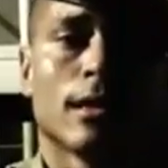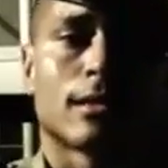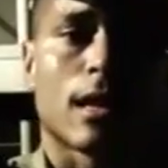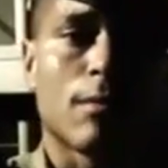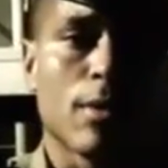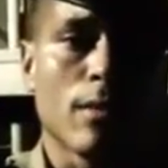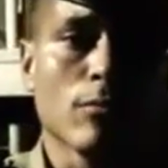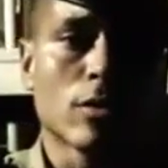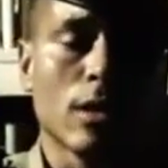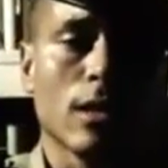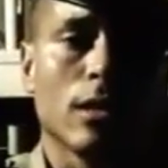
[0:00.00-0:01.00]

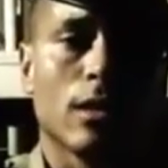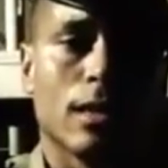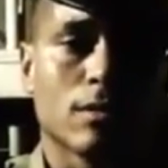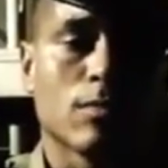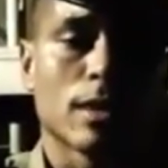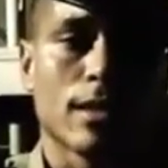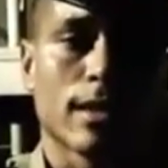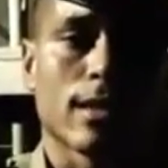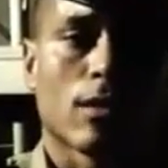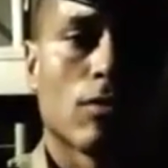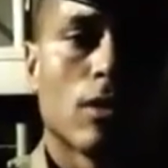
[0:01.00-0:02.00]
Sabemos que esse
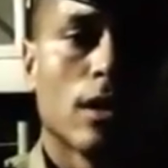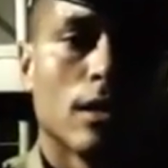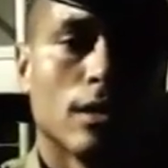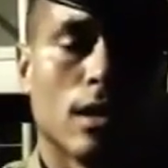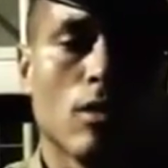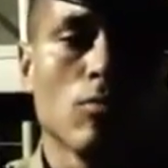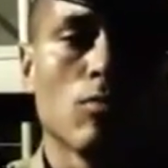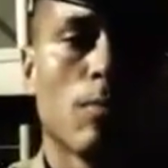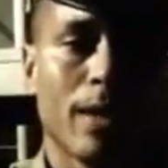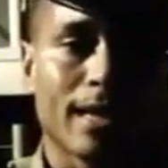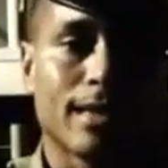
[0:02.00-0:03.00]
material não
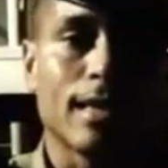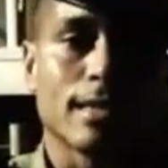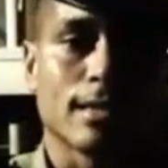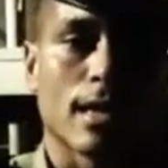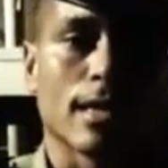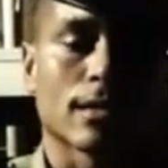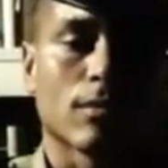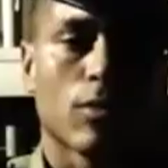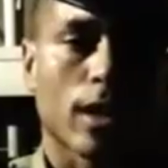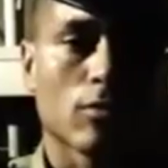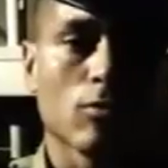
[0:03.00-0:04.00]
pertence a essa
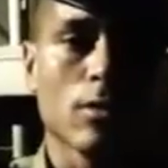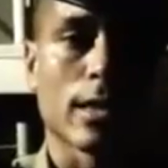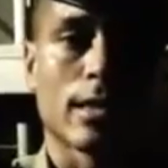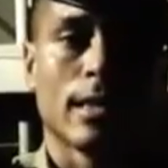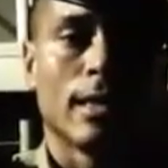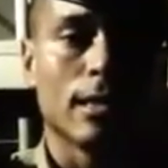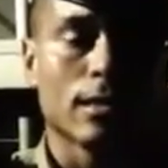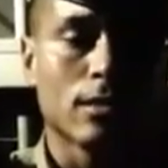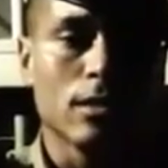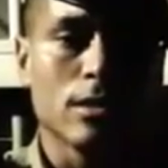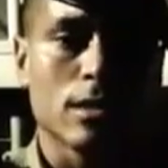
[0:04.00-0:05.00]
moradora e
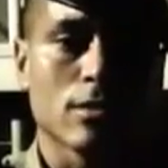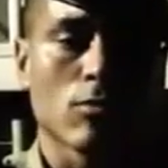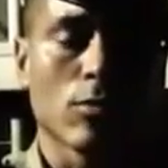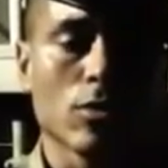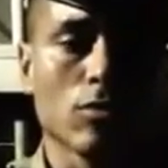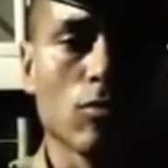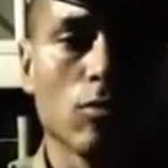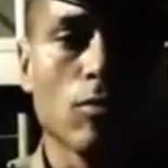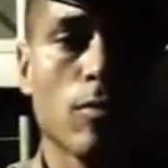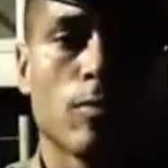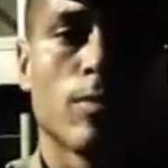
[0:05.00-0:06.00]
as diligências
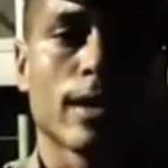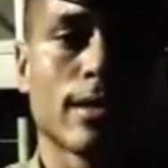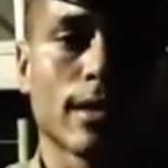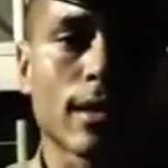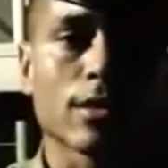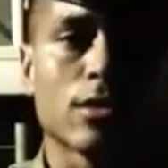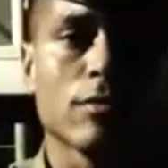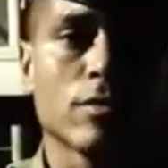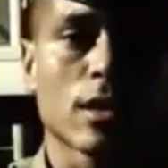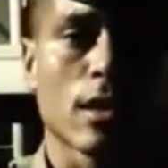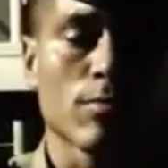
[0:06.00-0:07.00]
continuam para
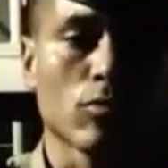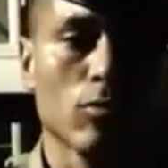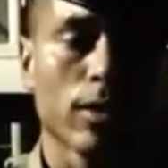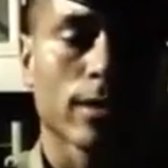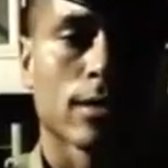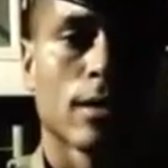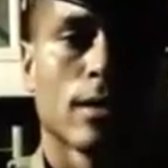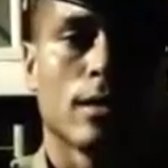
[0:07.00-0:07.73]
tentativa de captura